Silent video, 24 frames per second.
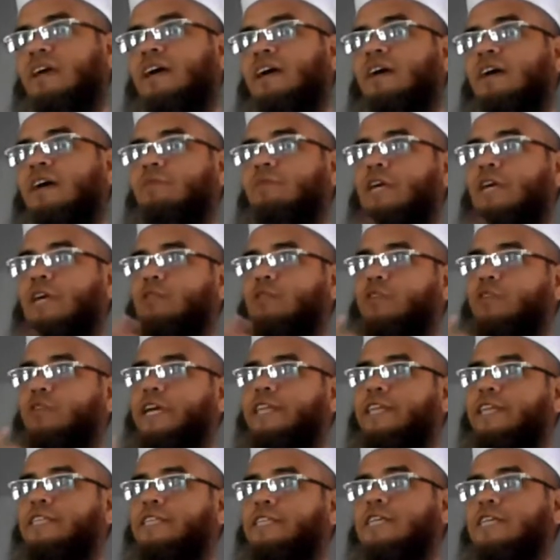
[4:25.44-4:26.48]
আমরা
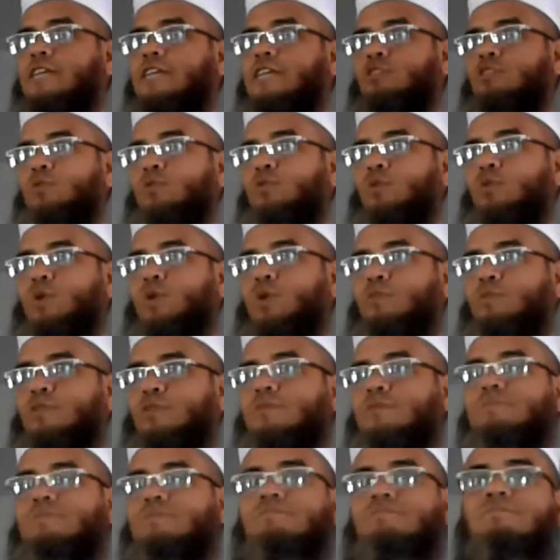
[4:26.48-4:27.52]
দুনিয়াতে শাসন করব
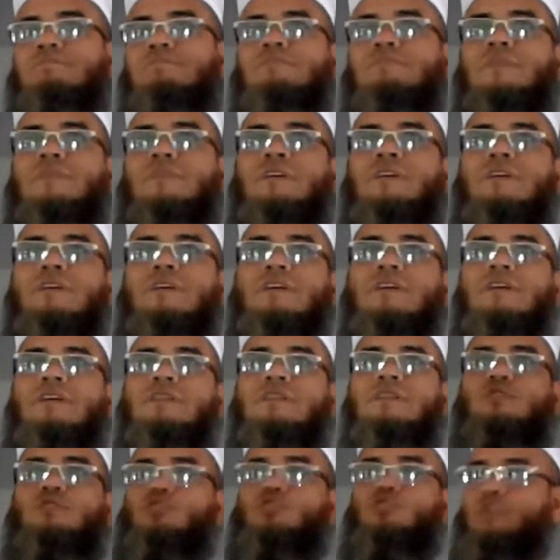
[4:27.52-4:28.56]

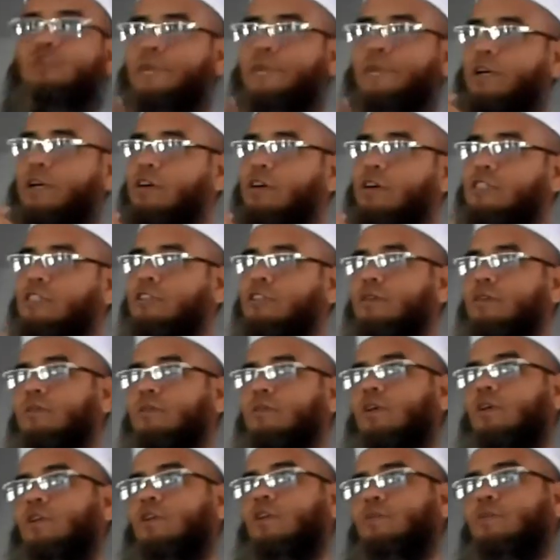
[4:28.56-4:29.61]
জমি কর্ষণ
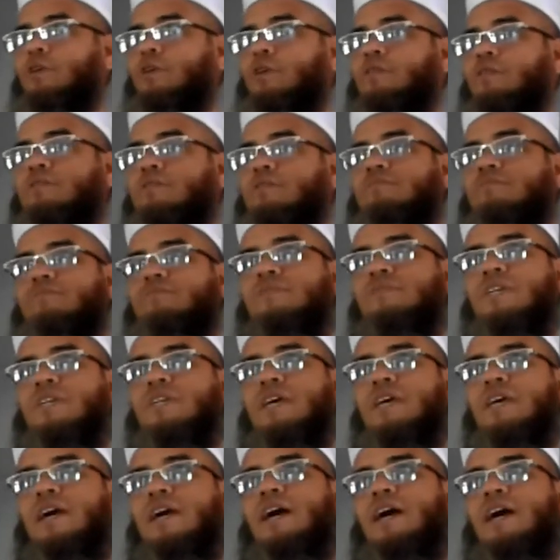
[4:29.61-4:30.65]
করব
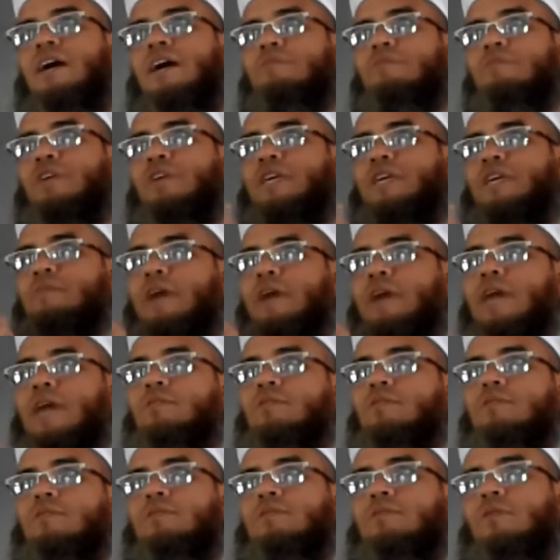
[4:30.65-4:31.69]
আমরা
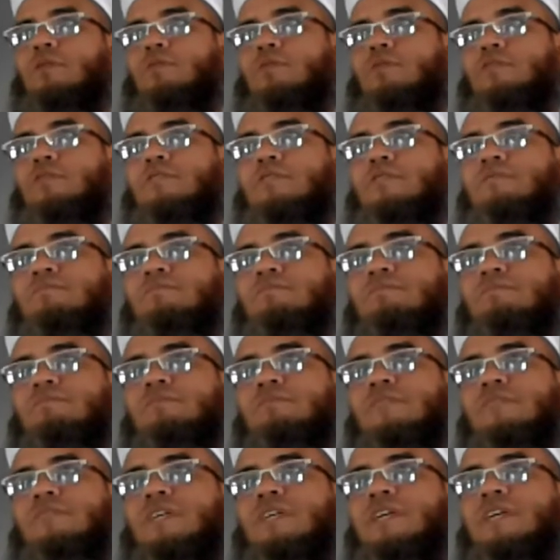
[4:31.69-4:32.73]
ইবাদত করব
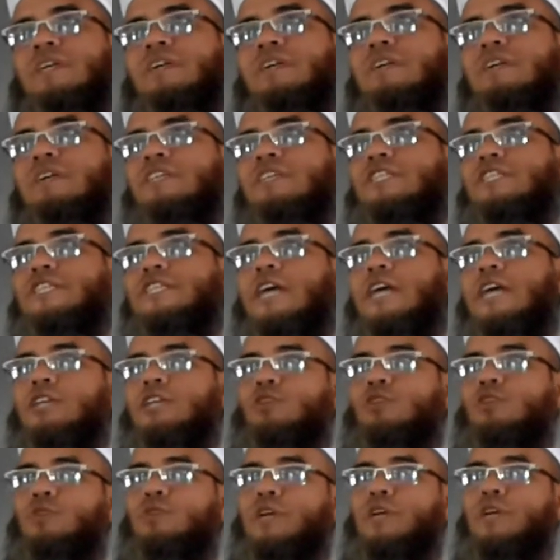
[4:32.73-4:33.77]

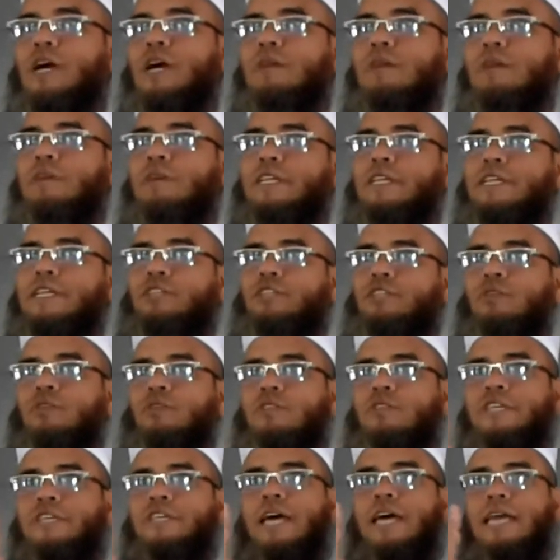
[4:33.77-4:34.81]
শাসনটা আমাদের
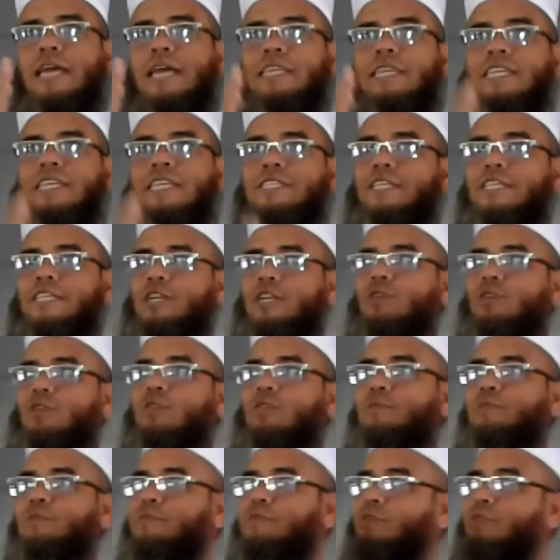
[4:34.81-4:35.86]
চলছে একদিন ছিল
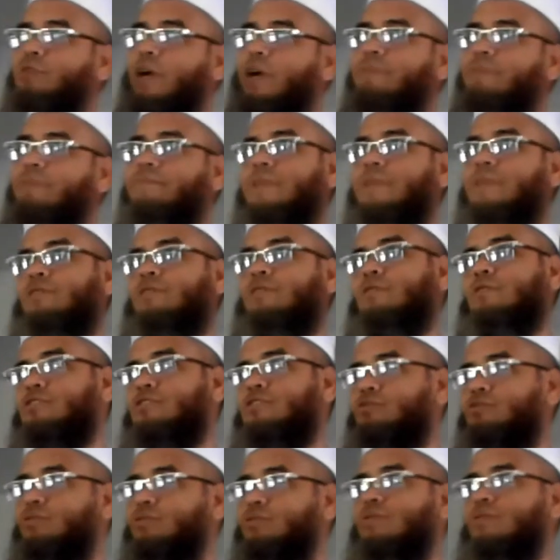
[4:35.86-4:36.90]
নবী মোহাম্মদুর
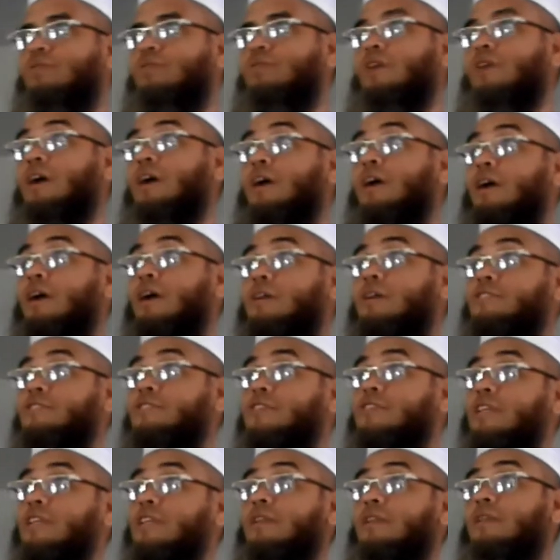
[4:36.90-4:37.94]
রসুল্লাহ
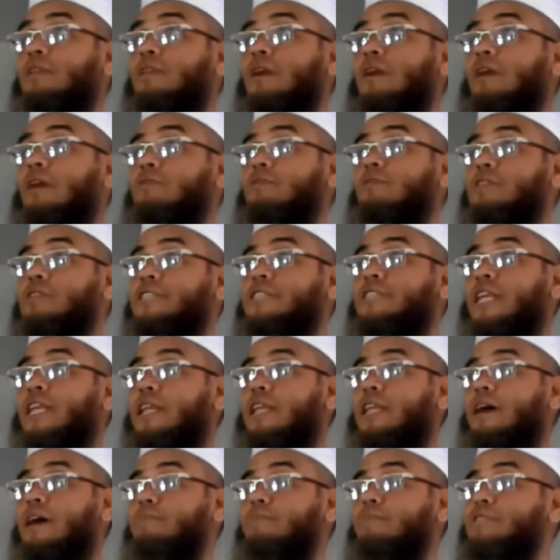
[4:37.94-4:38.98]
সাল্লাহ
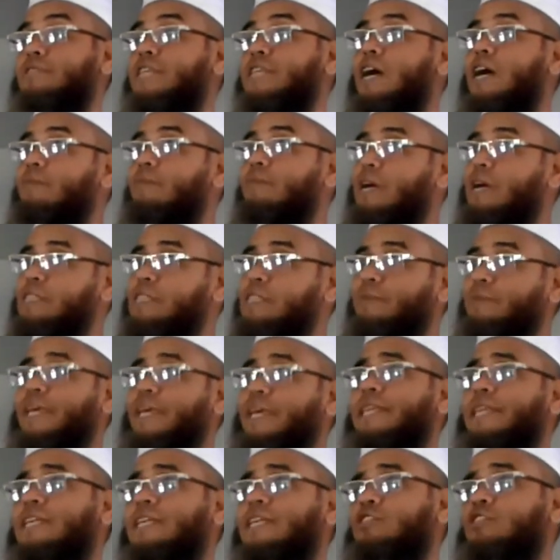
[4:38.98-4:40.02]
সাল্লাম
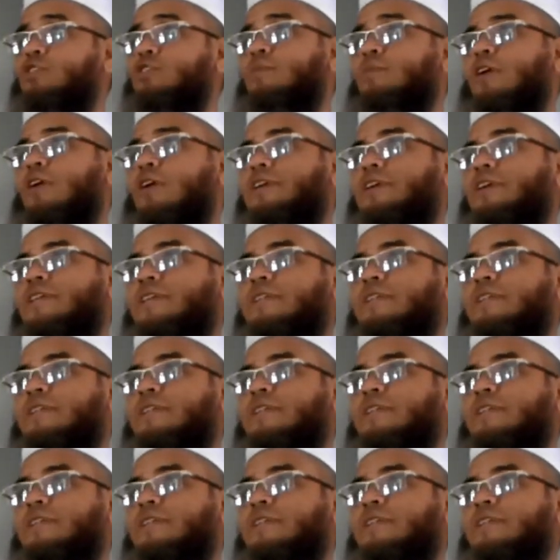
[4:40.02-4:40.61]
সাহবাজমাইনের সময়